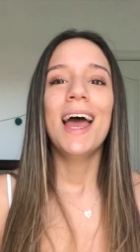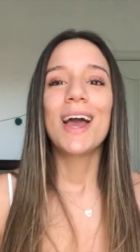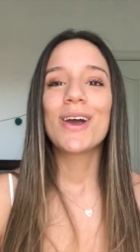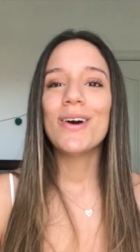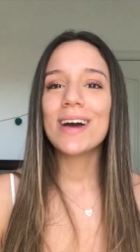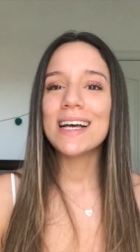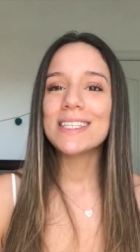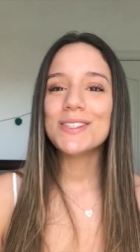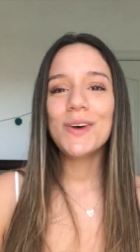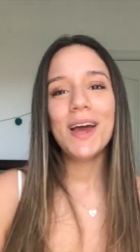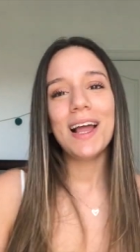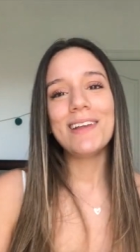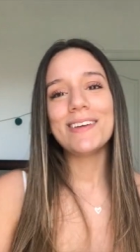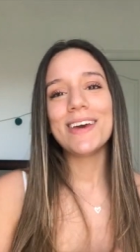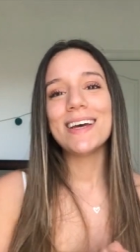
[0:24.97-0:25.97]
Con eso,
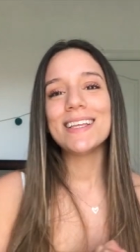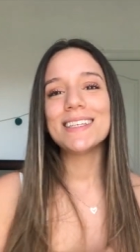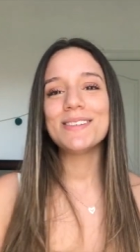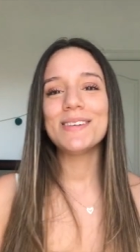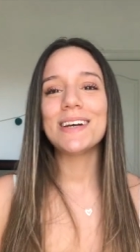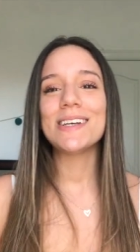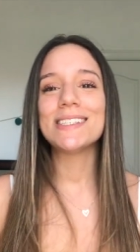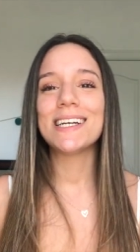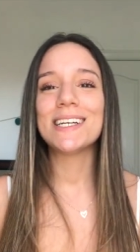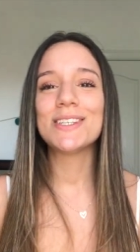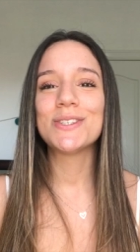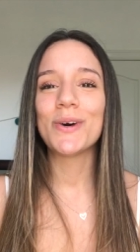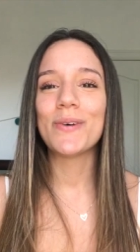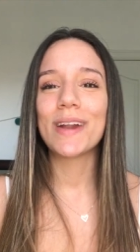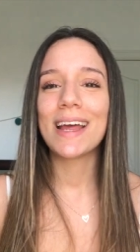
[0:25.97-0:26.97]
el video de esta semana va a ser
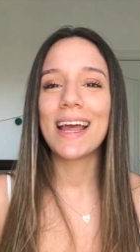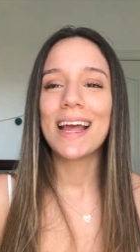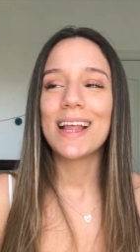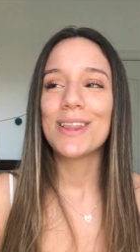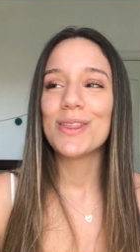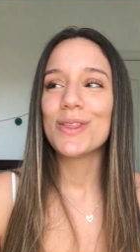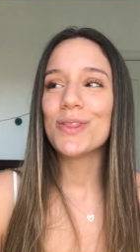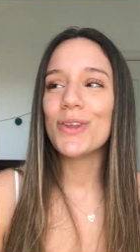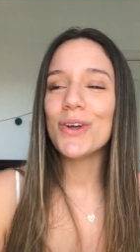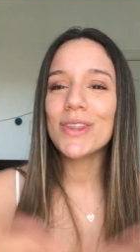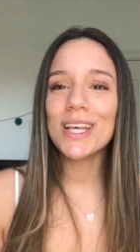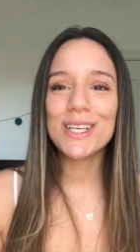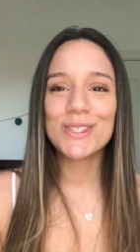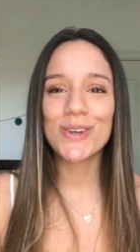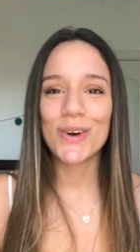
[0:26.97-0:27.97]
sobre
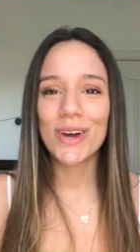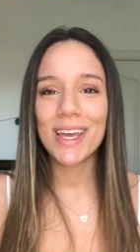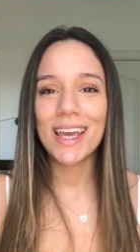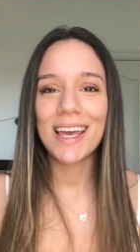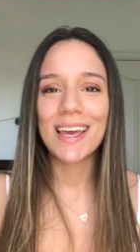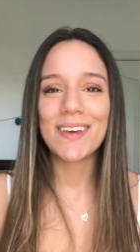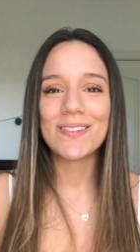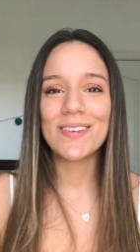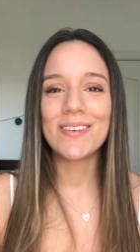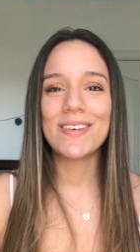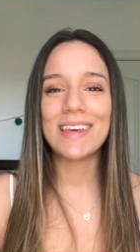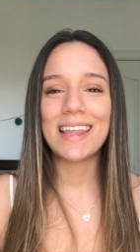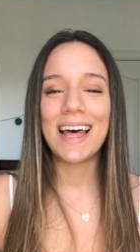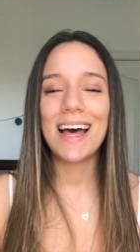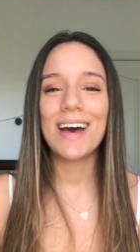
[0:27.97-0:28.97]
dónde estoy en mi
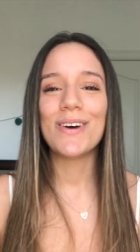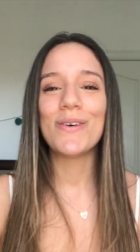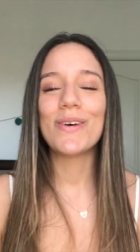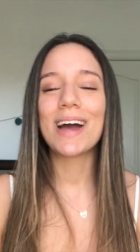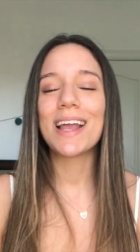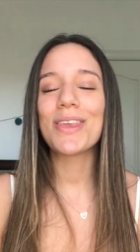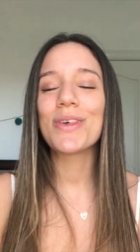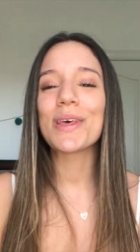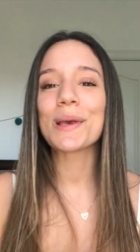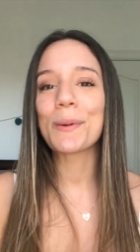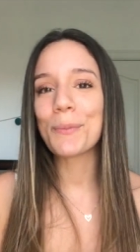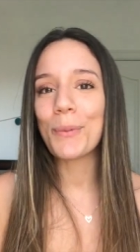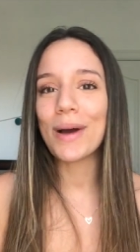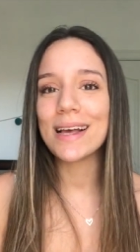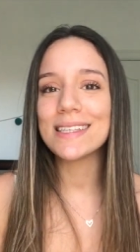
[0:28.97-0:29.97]
vida un año
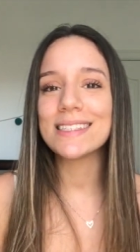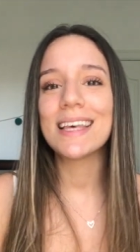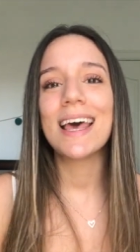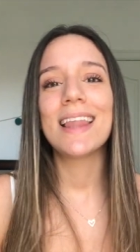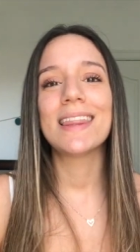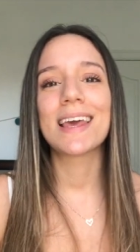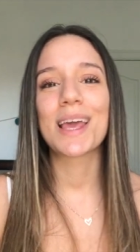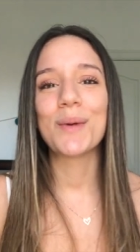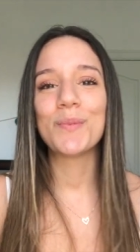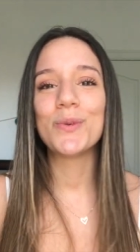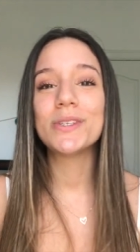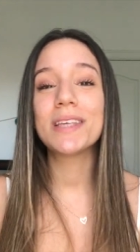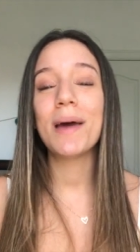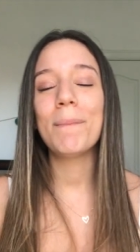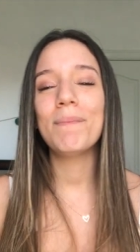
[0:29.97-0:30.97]
después de que
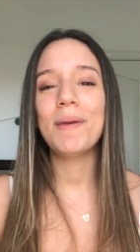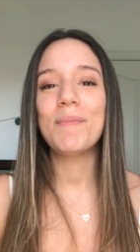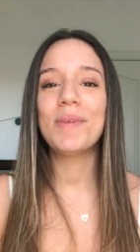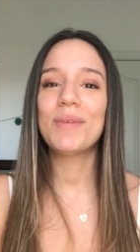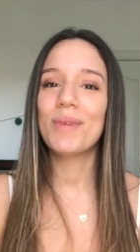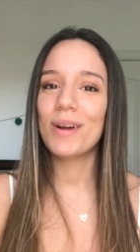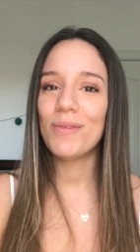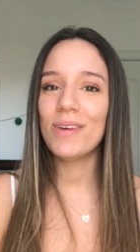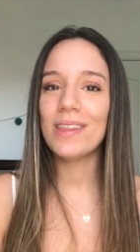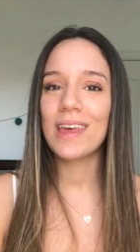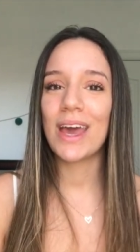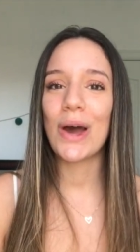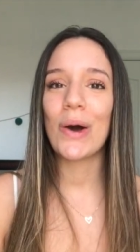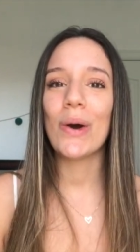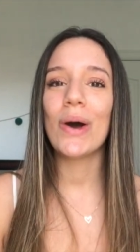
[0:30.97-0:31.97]
puse mi primer
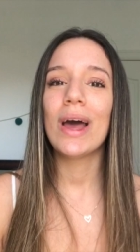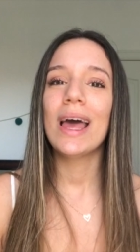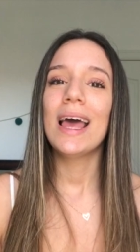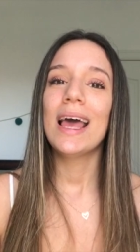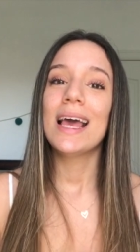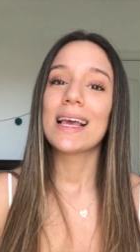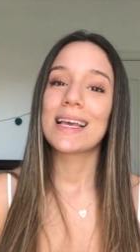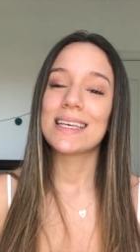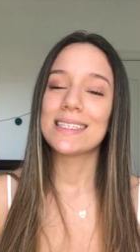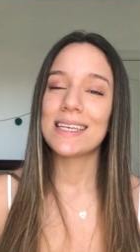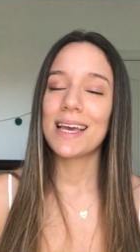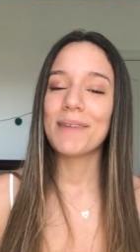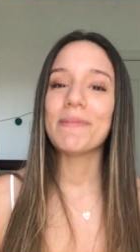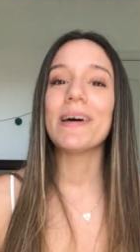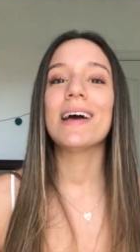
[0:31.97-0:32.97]
video que
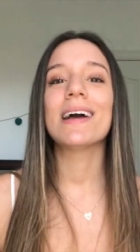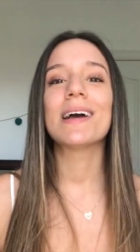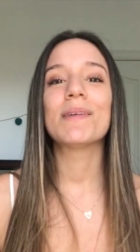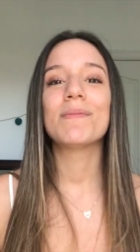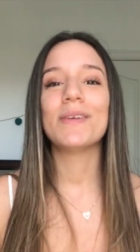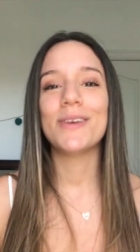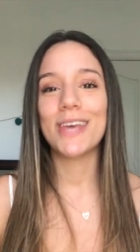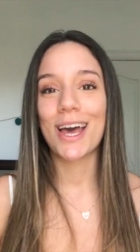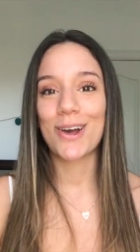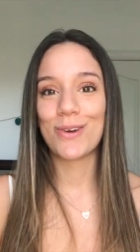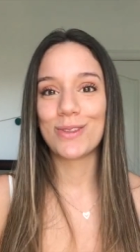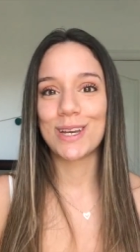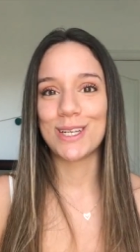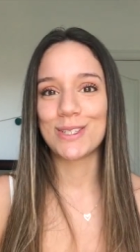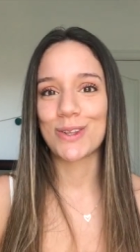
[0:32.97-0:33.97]
se llama Mi vida
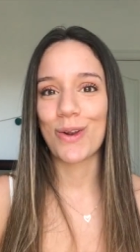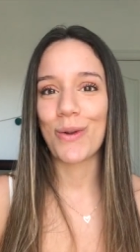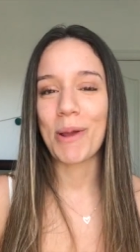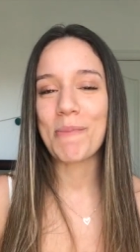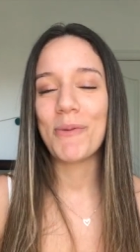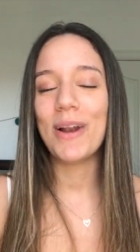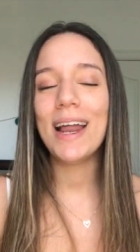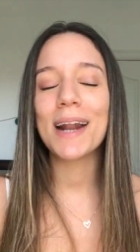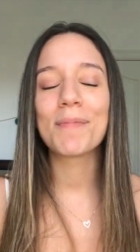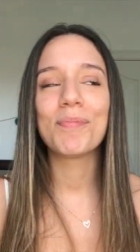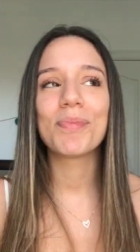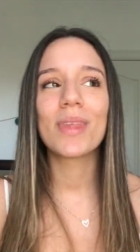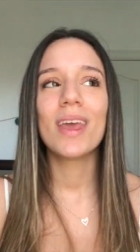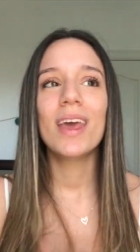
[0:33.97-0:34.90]
con trastorno bipolar.